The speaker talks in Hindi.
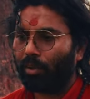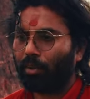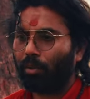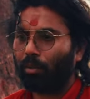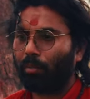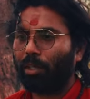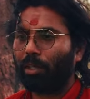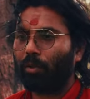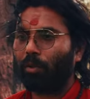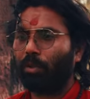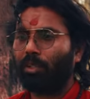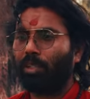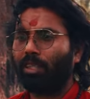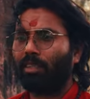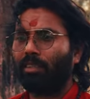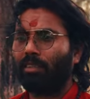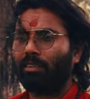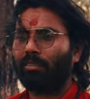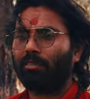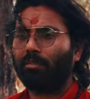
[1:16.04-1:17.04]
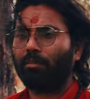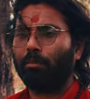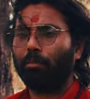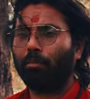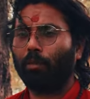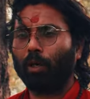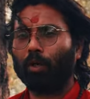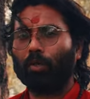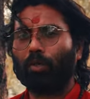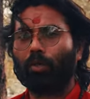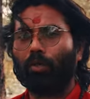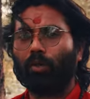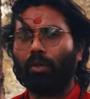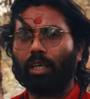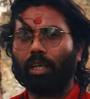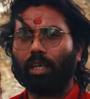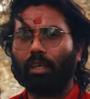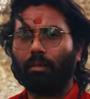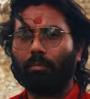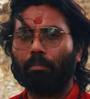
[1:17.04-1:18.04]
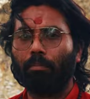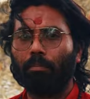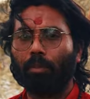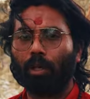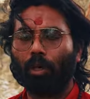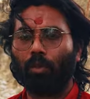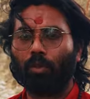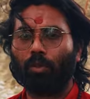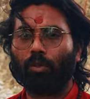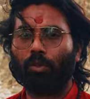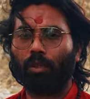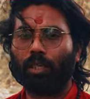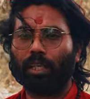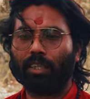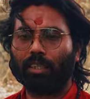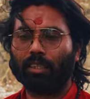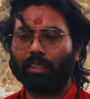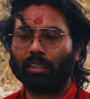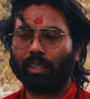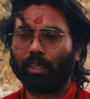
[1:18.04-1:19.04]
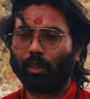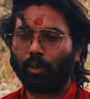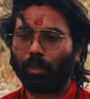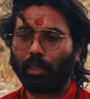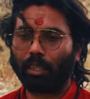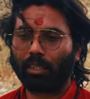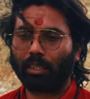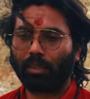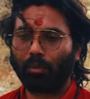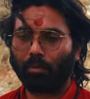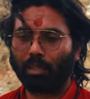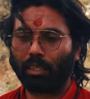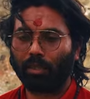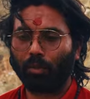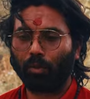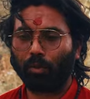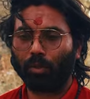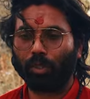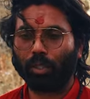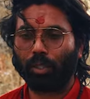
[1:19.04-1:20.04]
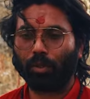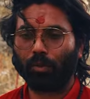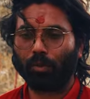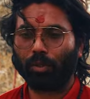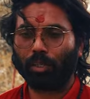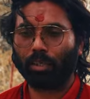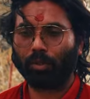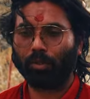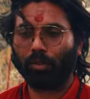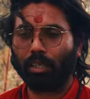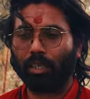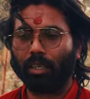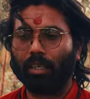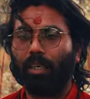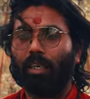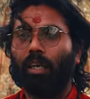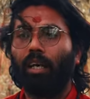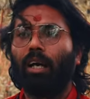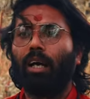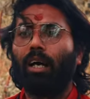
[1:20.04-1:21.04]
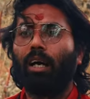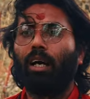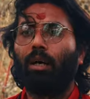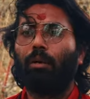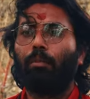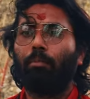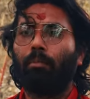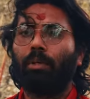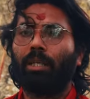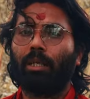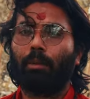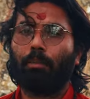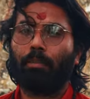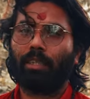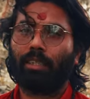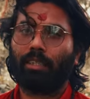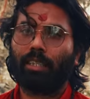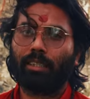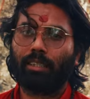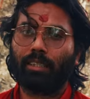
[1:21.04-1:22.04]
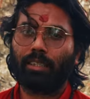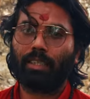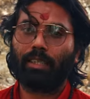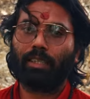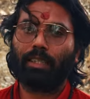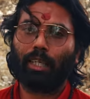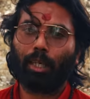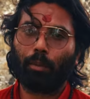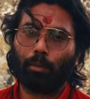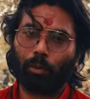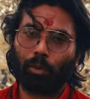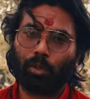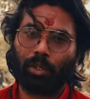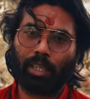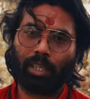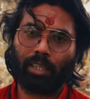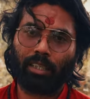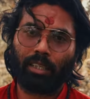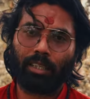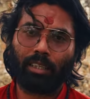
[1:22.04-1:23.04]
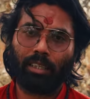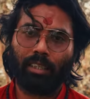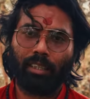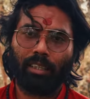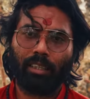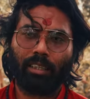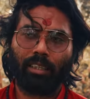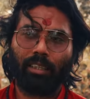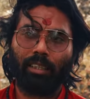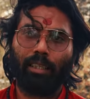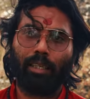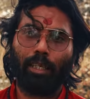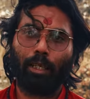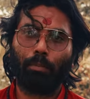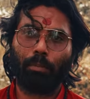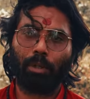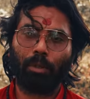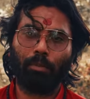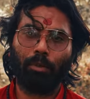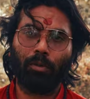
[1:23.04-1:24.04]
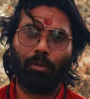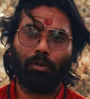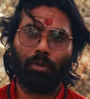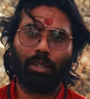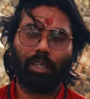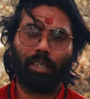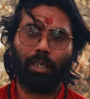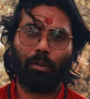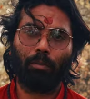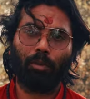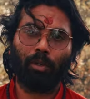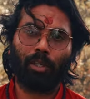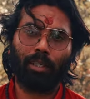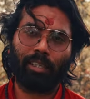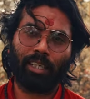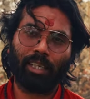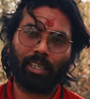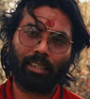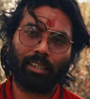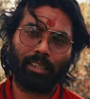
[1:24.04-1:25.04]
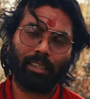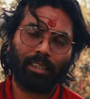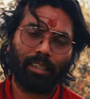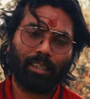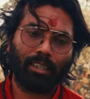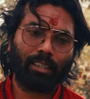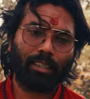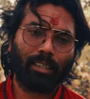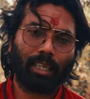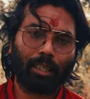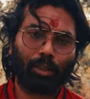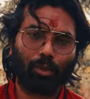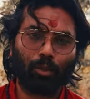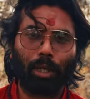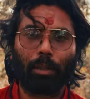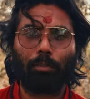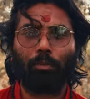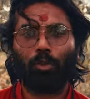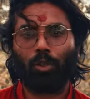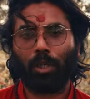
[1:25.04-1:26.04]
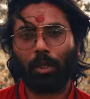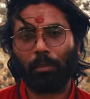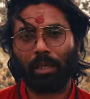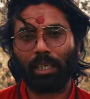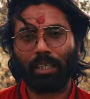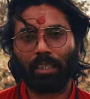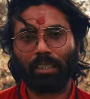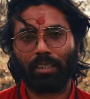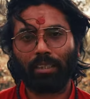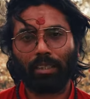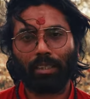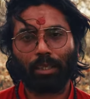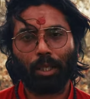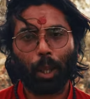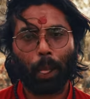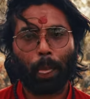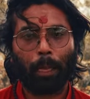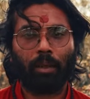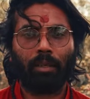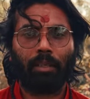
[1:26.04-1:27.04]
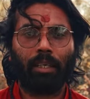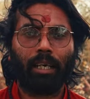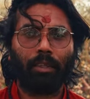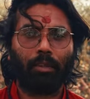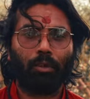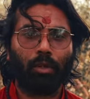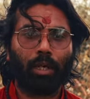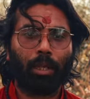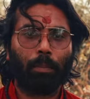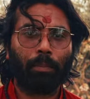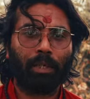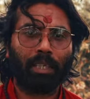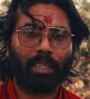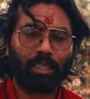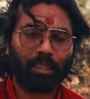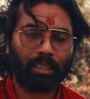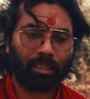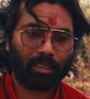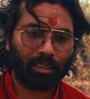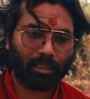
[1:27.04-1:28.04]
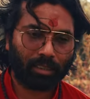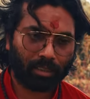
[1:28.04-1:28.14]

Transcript: तो मैं उस दिन बहुत रोया बहुत रोया इतना रोया कि मैं रोते रोते जो है मेरे भीतर से ये तड़प उठ रही थी कि हे प्रभु हे भोलेनाथ या तो आप स्वयं आ जाइए या तो अपने ही